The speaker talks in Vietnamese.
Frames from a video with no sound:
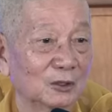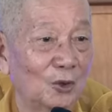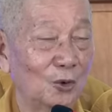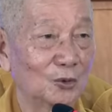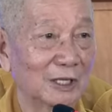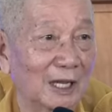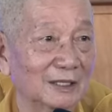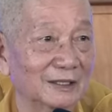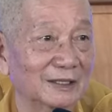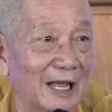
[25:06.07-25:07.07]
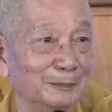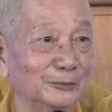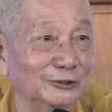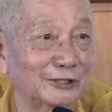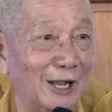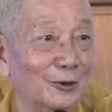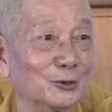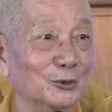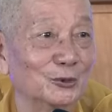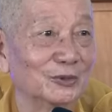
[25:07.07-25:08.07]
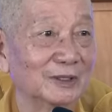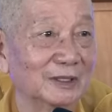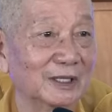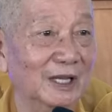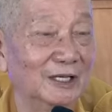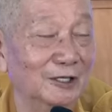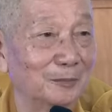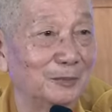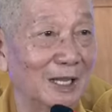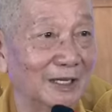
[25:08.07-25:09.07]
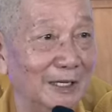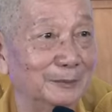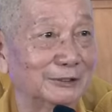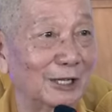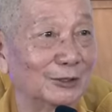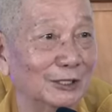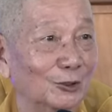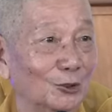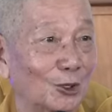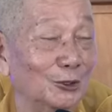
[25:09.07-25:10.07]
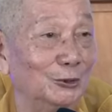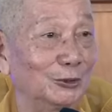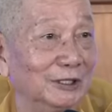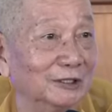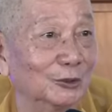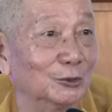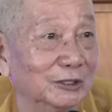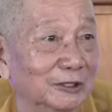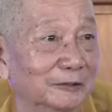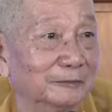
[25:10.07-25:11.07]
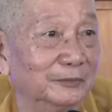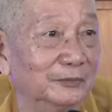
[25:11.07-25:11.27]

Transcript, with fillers: cố gắng làm sao để lớp đàn em sau này còn có điều kiện tu nữa.